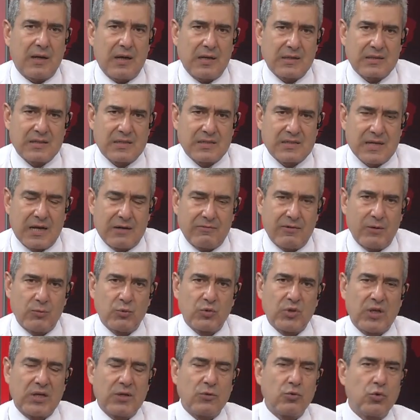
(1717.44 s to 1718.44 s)
rahatsızlar ve
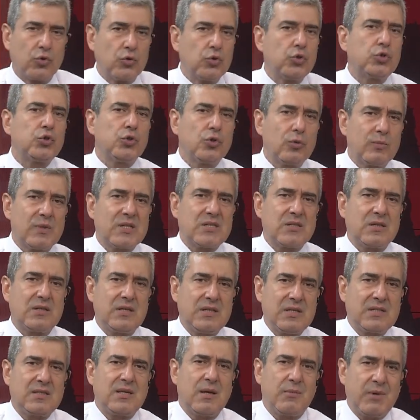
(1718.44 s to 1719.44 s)
bunların
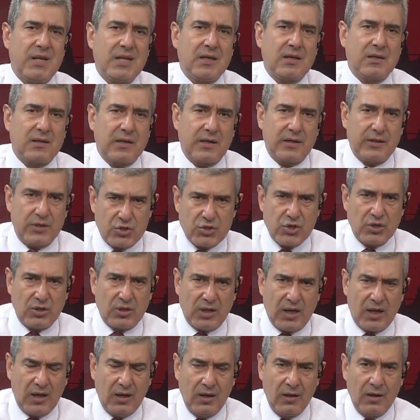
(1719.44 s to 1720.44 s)
konuşulmasını istemedikleri
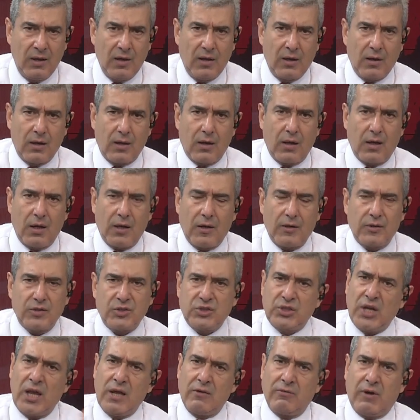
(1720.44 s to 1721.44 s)
için de
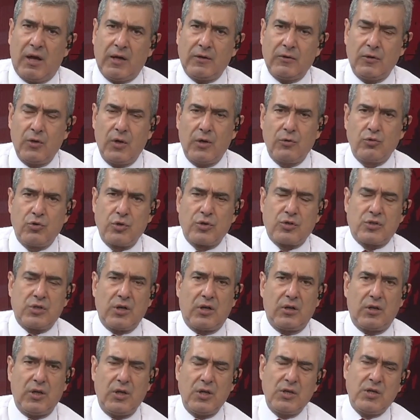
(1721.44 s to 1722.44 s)
şey var.
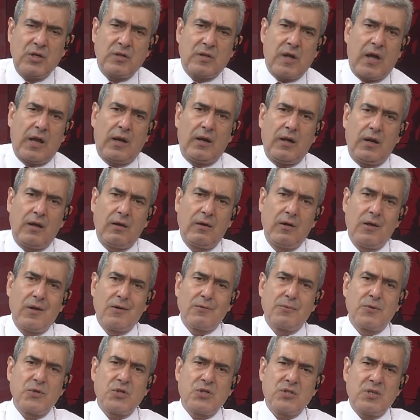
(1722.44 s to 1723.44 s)
Türkiye'de iki tane
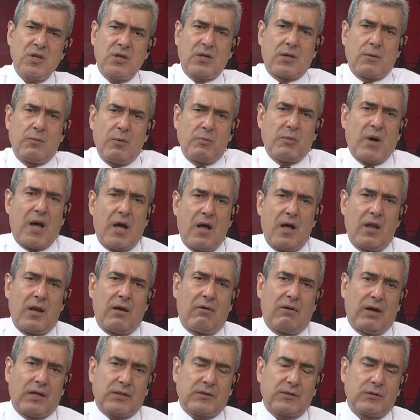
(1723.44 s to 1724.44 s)
fıstık gibi
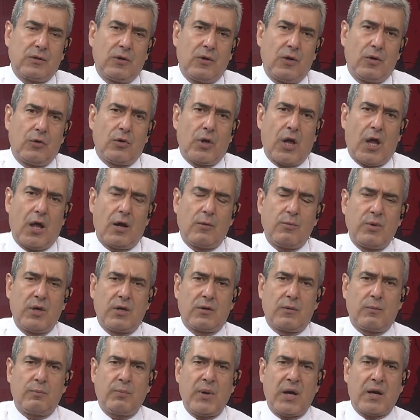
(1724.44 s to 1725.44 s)
bahane var. Yani
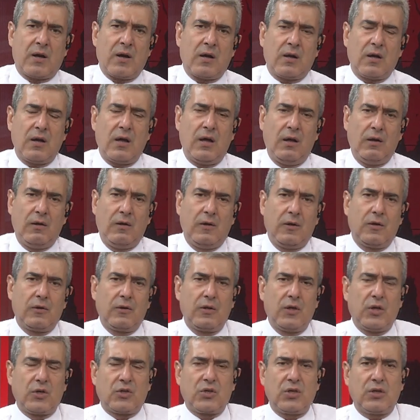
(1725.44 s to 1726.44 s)
bir PKK,
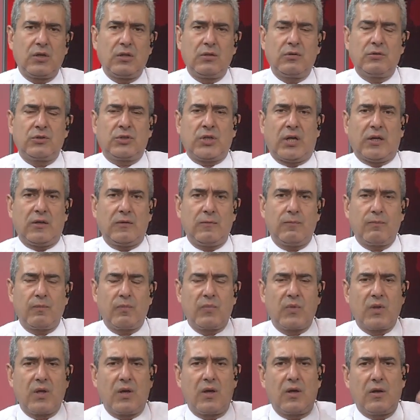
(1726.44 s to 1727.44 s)
iki şey
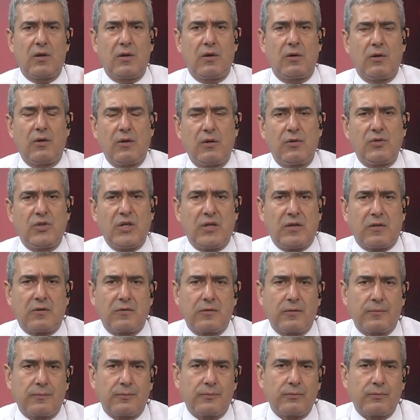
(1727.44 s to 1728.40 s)
e, din.